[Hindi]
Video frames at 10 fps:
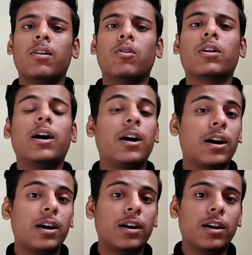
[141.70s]
और
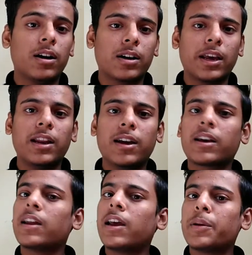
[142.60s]
अकेले
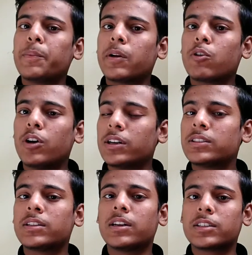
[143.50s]
अकेले एनिमल को
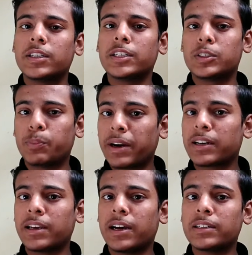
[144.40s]
अच्छी तरह से
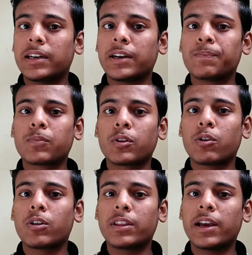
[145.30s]
इंस्पेक्ट किया जाए
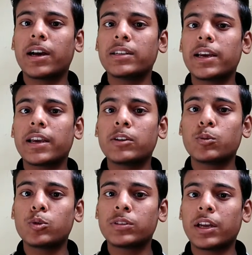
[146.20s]
और देखा जाए कि
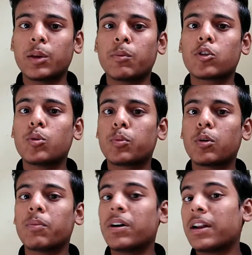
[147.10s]
उस एनिमल को
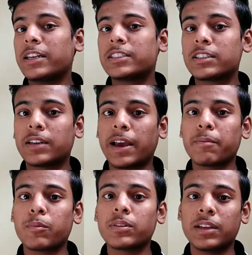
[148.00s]
प्रॉपर रेस्ट
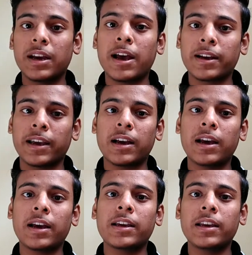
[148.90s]
टाइम दिया गया
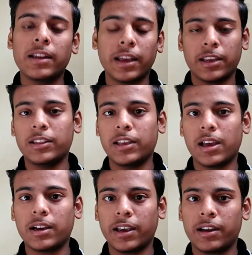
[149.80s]
है कि नहीं
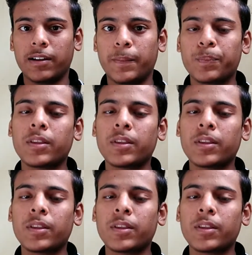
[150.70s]
दिया गया है